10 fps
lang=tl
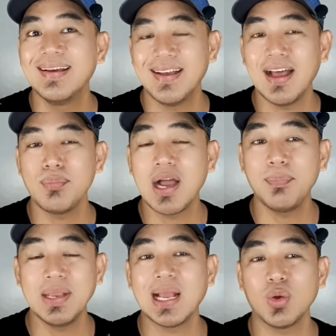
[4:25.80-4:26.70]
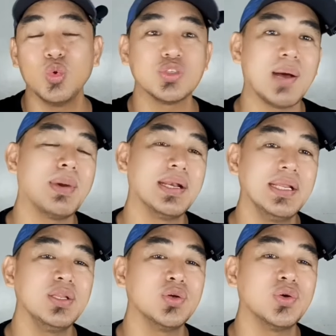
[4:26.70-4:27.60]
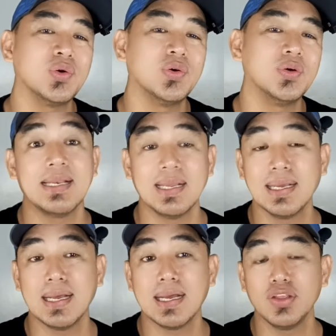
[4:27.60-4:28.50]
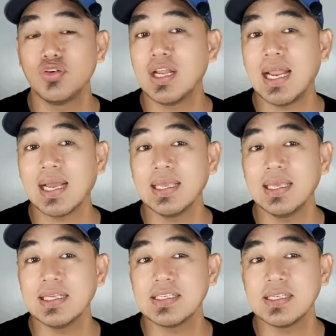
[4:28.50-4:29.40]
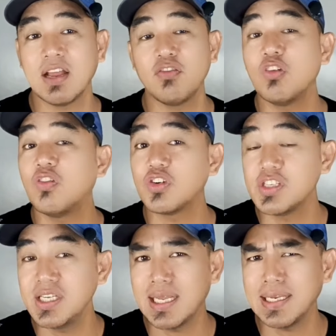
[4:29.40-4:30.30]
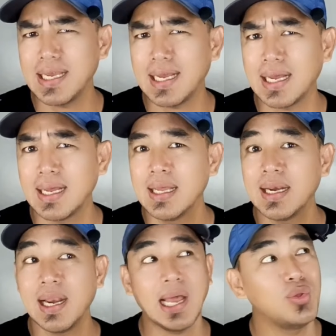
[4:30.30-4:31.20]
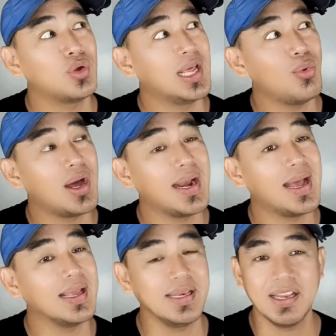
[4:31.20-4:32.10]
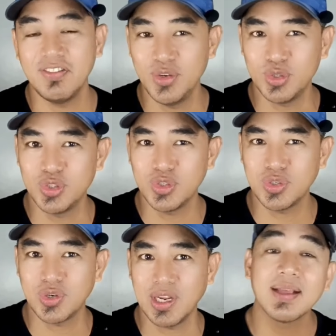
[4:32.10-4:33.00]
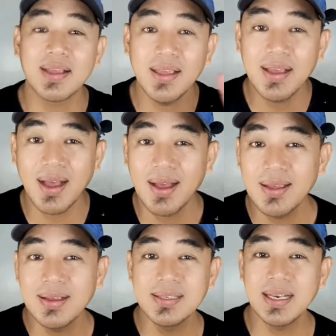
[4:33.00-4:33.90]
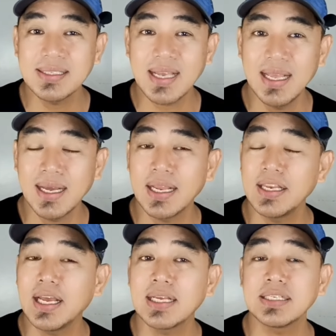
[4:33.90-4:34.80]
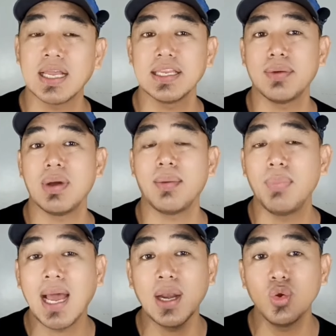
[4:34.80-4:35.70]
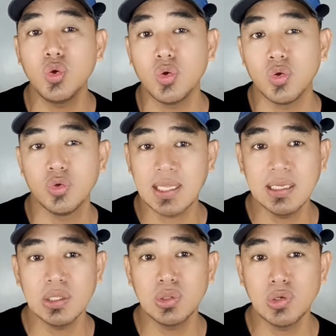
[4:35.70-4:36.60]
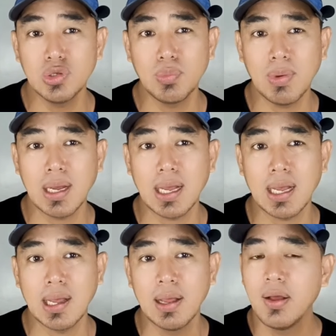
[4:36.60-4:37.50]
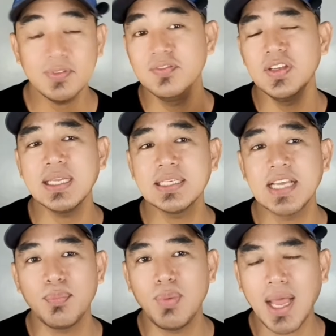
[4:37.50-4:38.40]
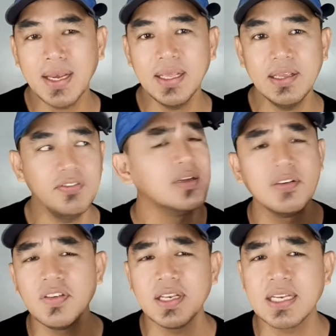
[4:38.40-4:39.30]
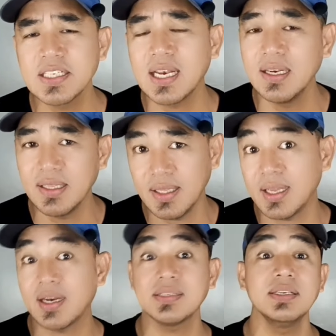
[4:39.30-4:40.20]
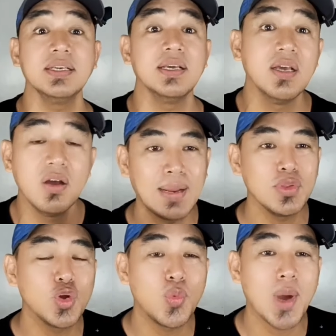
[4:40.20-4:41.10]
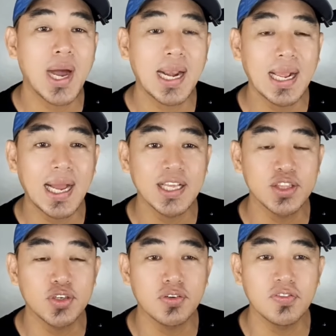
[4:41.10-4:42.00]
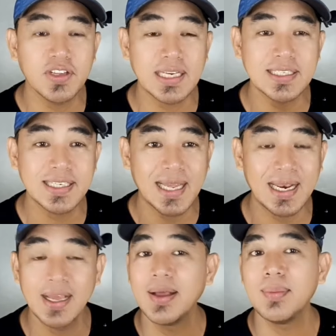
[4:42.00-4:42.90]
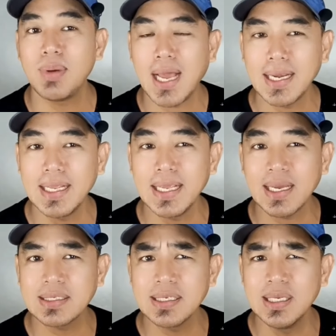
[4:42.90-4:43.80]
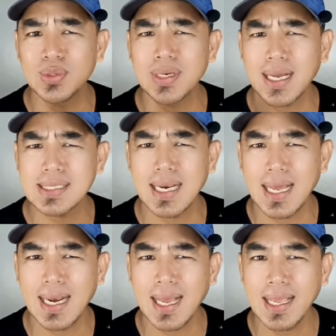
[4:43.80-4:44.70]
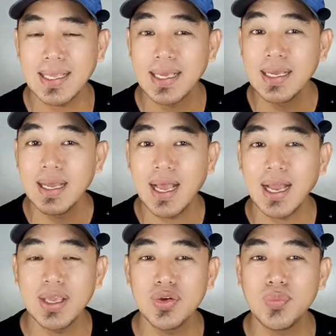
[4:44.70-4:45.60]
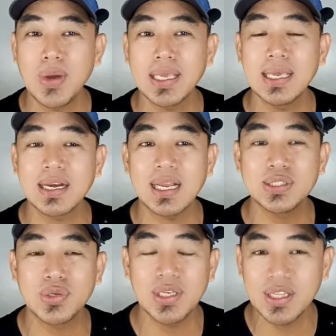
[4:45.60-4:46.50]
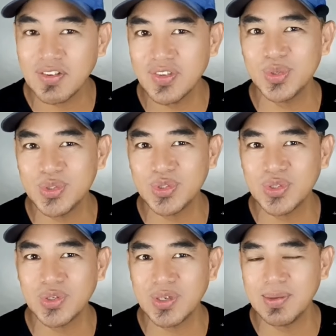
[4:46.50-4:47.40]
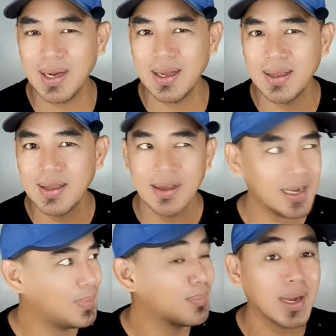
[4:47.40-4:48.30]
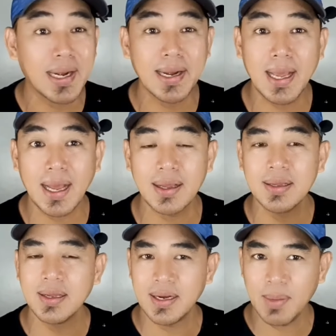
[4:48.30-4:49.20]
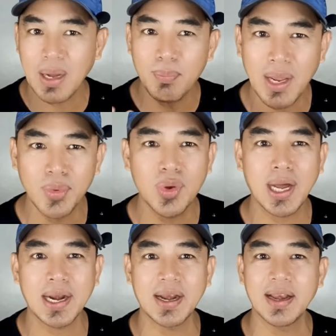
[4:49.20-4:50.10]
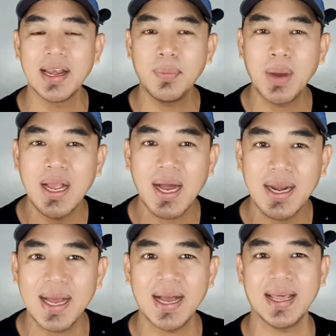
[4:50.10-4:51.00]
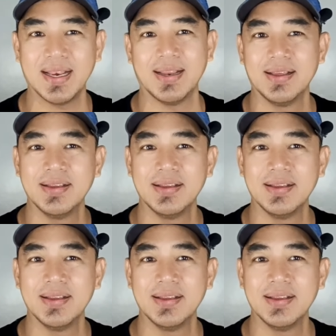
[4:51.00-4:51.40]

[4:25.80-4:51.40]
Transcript: ang mga pinag-uusapan ninyo, talagang yung lalaki is sinafo-foresee na niya na kayong dalawa na in the future. Kaya isinasali ka na niya sa kanyang mga plano at ito yung mga financial planning, financial literacy. Alam nyo, mahalaga itong financial planning kasi dito nakasalalay ang iyong maging relasyon in the future, di ba? Kapag maganda, napagplanuhan, napaghandaan,